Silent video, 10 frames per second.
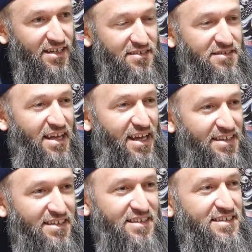Nenen
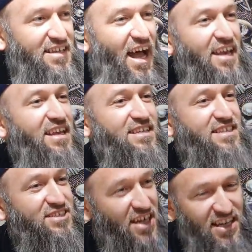her
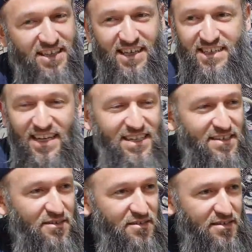neyse cennete girer.
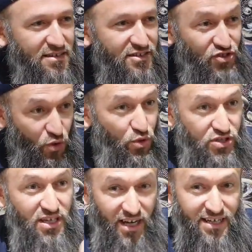İşte o
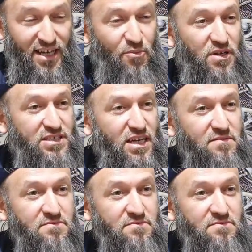işleri hakkıyla yaparsa.